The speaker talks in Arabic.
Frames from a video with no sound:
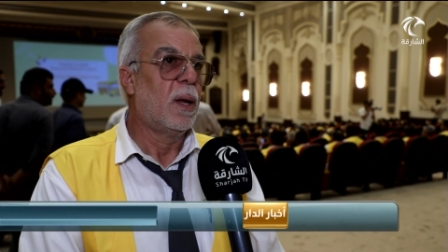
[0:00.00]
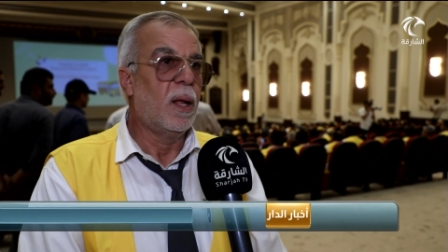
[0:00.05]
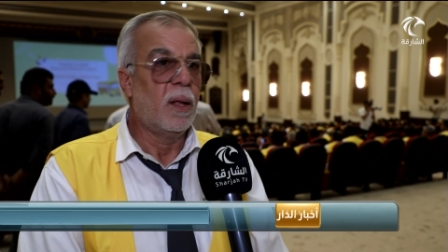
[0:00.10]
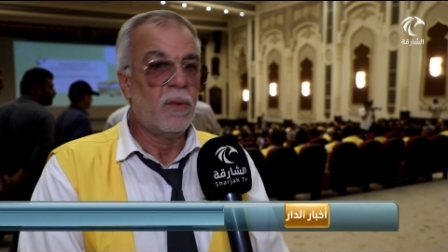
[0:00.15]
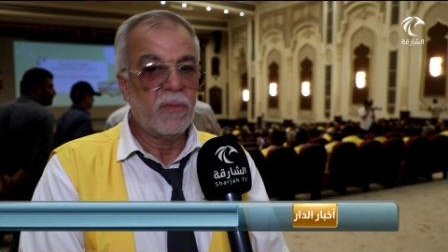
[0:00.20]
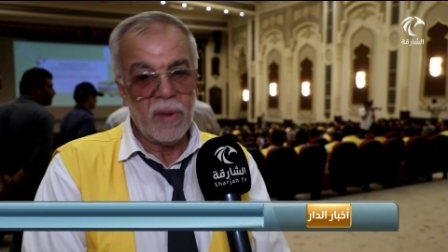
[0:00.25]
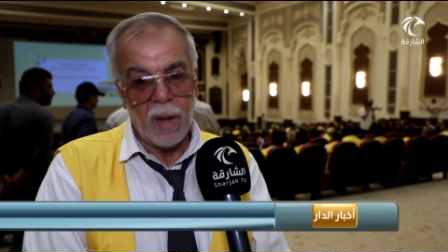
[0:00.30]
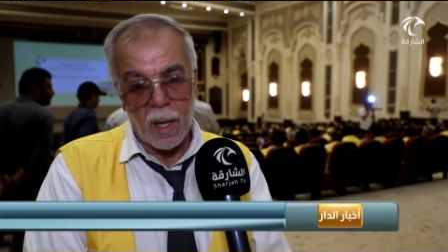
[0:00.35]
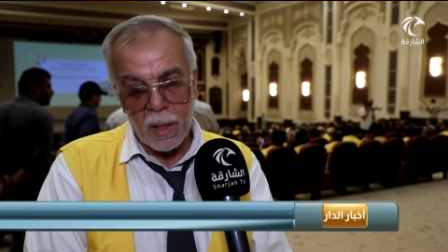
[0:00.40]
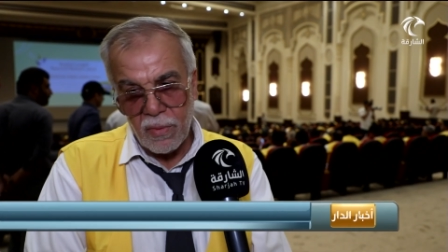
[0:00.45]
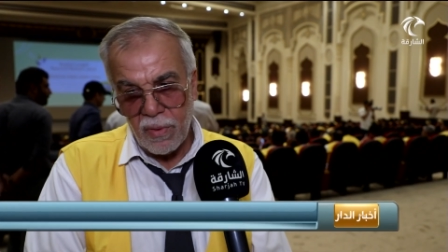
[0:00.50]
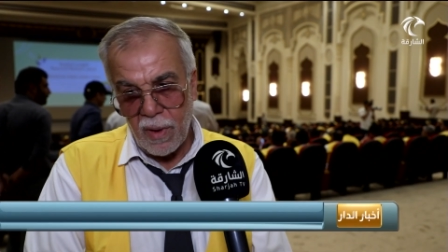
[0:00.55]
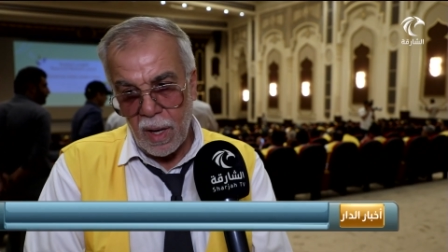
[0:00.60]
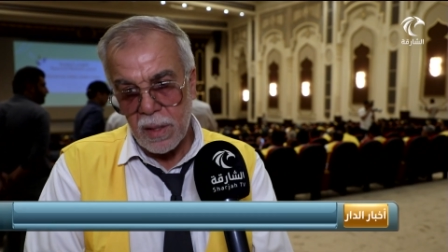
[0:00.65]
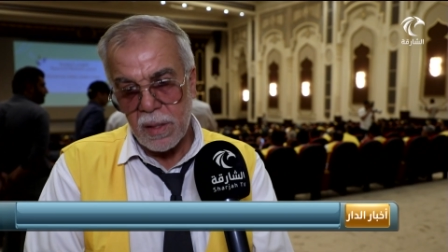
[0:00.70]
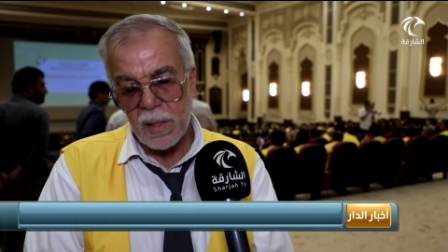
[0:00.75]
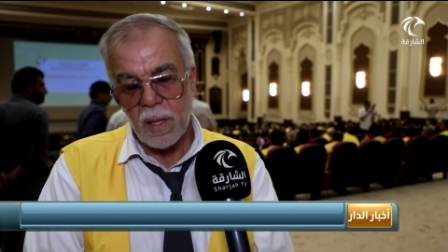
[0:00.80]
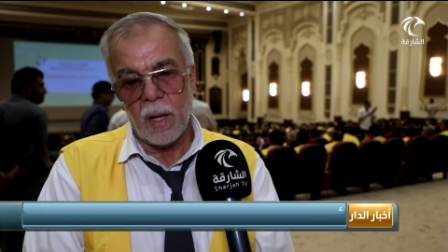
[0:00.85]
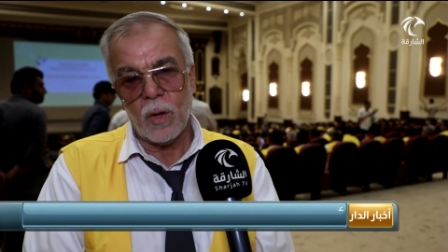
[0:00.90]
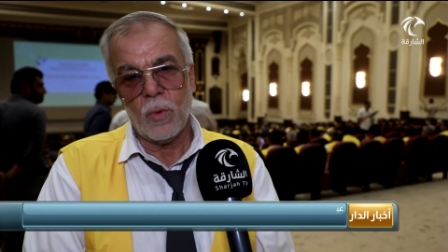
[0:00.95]
لان في
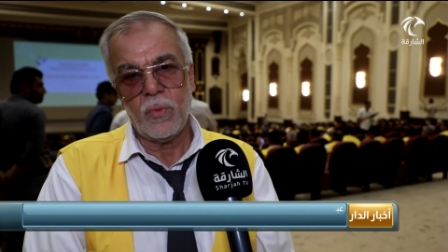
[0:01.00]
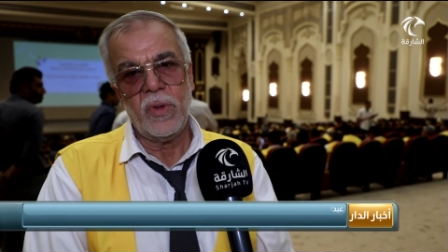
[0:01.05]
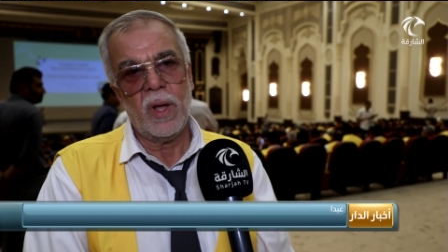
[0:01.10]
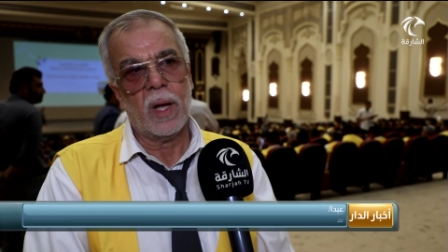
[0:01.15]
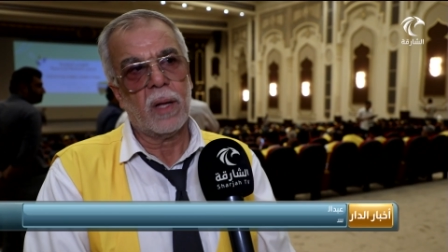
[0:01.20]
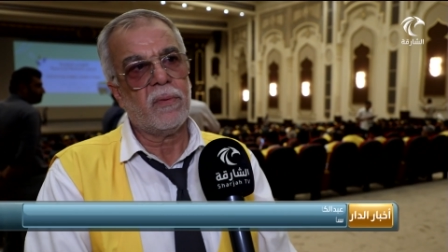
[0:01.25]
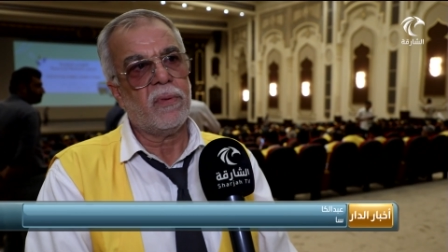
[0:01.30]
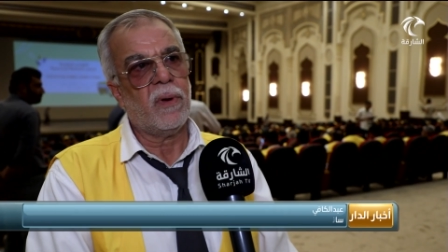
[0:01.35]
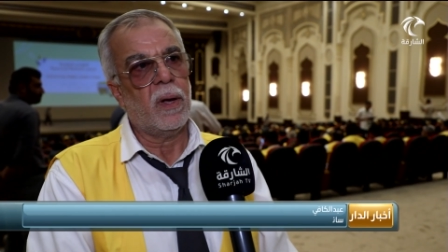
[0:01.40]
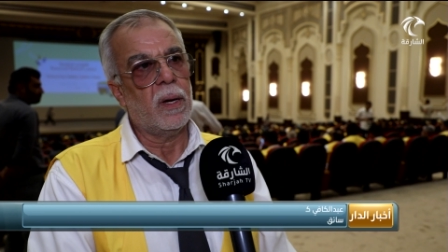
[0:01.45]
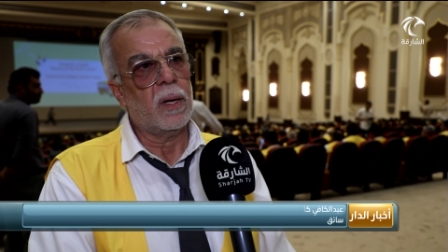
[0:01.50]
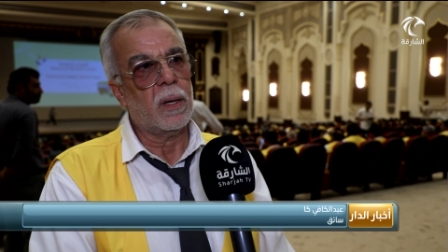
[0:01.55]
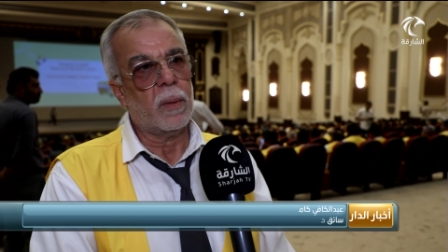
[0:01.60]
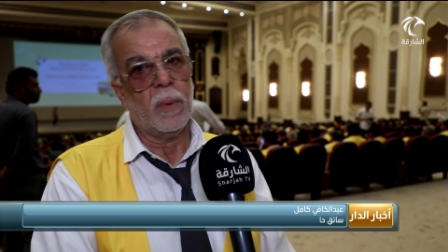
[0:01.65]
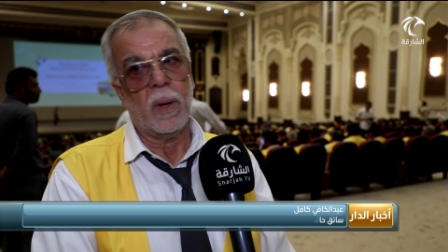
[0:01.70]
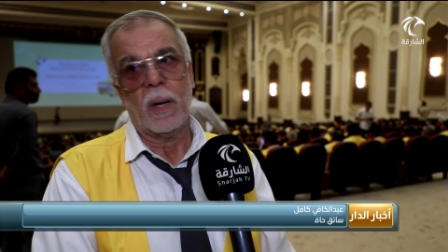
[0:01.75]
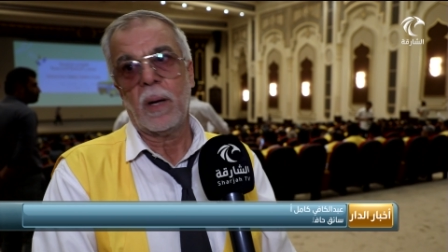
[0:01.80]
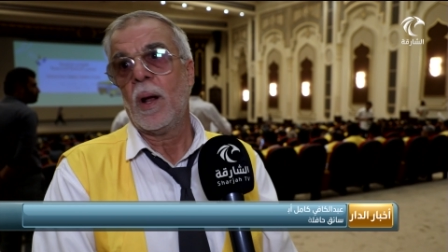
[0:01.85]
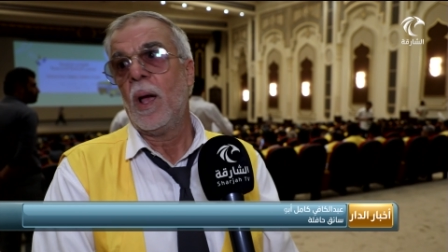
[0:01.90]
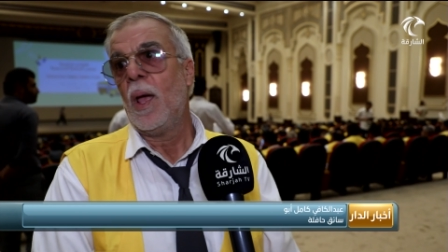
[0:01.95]
اطفال صغار وفي اطفال
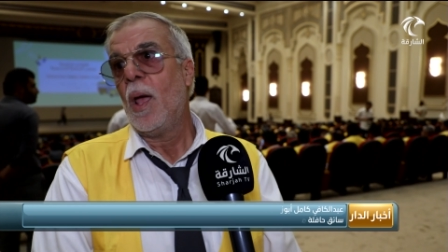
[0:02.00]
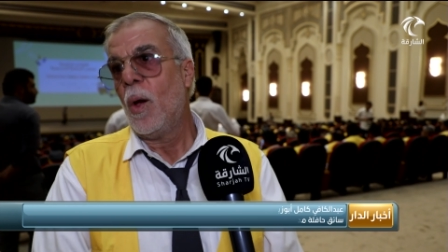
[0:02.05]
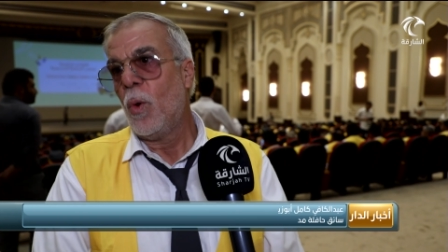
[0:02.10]
كبار